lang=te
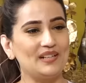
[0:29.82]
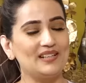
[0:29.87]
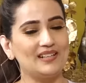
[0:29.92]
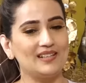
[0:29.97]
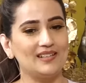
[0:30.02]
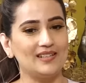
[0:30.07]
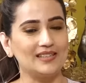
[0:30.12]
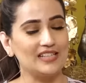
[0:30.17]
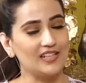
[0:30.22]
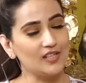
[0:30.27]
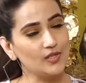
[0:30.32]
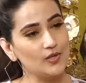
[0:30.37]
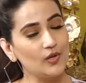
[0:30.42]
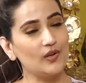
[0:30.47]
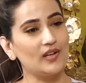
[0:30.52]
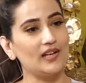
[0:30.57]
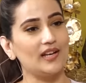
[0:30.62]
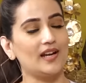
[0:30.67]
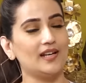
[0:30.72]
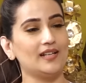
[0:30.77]
బట్
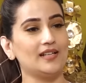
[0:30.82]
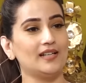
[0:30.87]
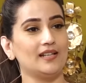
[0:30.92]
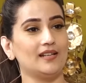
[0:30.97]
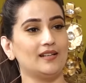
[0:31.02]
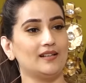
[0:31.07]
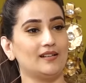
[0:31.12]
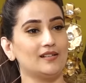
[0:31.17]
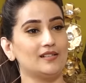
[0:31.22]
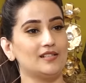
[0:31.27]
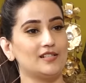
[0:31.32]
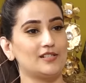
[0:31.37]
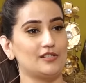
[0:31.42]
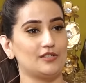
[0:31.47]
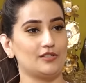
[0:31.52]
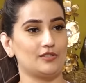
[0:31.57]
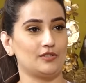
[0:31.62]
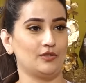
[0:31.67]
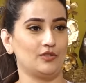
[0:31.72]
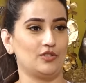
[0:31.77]
తెలుగులో ఎలాంటి
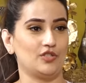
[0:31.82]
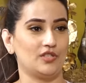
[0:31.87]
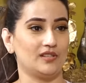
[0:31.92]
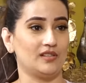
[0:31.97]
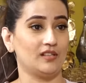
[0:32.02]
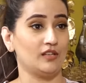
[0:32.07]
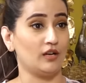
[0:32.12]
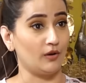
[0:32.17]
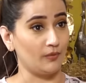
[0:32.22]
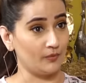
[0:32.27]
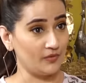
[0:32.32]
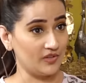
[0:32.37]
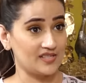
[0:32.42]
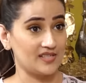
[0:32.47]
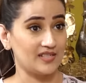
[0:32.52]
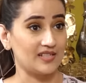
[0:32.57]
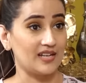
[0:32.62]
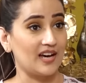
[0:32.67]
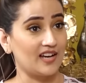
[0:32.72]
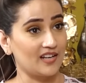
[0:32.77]
రికగ్నిషన్ వచ్చింది ఆబ్వియస్
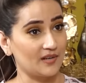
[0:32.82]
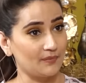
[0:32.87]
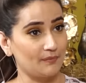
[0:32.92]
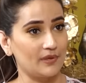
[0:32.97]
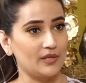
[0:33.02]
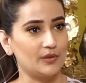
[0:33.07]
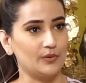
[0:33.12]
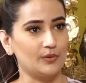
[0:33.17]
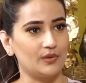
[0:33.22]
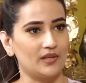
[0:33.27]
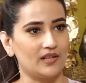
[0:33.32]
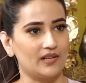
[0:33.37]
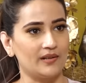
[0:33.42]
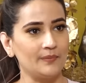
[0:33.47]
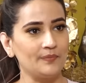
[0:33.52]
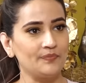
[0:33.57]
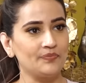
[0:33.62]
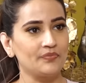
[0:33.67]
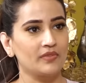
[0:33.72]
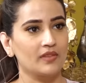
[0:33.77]
గా నారప్ప కూడా
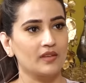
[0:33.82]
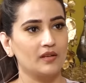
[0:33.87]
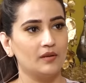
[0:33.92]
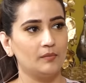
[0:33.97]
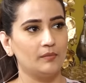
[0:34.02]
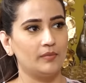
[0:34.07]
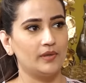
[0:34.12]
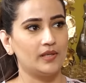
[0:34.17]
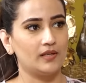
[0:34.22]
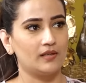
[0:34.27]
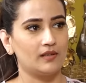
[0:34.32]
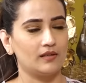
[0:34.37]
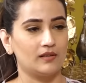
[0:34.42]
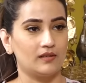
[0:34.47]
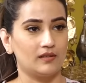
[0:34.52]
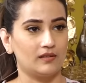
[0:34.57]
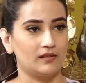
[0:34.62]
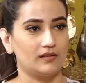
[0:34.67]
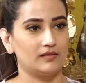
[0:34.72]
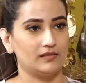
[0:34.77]
బట్
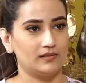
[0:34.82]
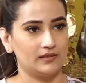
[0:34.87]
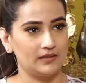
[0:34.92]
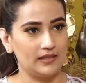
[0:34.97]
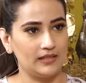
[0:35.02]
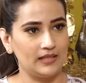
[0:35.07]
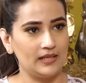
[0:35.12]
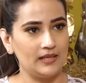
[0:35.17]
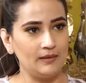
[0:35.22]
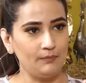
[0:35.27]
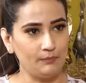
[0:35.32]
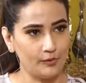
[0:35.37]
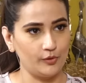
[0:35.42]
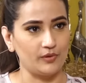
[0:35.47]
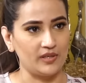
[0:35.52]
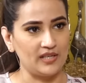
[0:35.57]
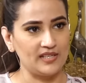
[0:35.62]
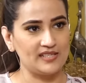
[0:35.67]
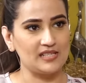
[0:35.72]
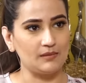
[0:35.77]
uh, ఇప్పుడు
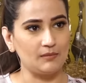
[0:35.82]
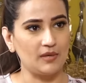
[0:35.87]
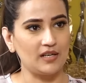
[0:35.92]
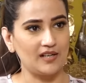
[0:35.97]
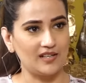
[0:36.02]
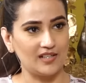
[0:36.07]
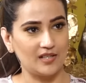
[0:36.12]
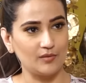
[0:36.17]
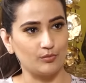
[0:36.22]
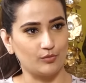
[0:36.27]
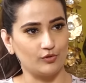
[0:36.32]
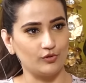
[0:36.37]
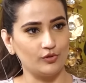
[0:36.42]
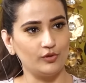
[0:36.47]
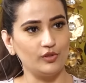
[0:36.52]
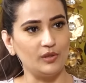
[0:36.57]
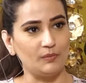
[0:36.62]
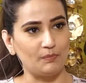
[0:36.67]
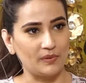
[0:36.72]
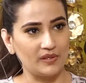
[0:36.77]
ఈ సినిమా కంటే
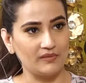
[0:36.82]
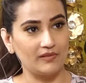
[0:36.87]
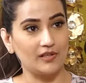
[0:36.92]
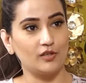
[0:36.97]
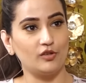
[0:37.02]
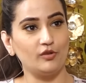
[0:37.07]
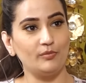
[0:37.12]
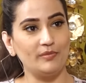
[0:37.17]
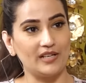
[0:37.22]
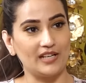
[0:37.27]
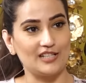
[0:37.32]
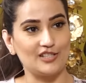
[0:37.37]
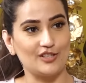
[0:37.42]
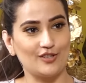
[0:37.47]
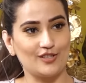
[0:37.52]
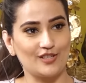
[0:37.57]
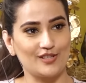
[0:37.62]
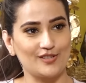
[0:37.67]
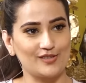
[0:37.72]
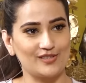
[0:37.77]
ముందు ఇప్పటి వరకు మీరు
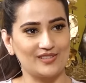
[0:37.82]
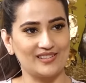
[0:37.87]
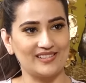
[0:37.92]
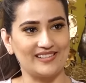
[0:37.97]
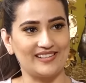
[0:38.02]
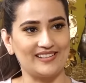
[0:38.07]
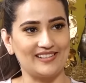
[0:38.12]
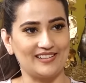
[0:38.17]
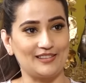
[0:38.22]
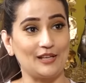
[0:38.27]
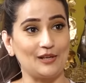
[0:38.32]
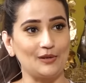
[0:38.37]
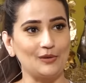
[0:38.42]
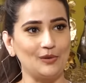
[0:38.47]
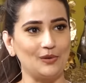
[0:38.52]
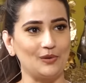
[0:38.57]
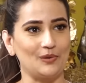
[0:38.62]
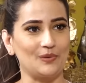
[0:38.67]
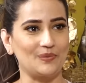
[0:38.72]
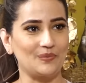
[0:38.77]
ఎంజాయ్ చేస్తున్నది ఏంటి
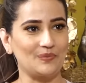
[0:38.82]
తెలుగులో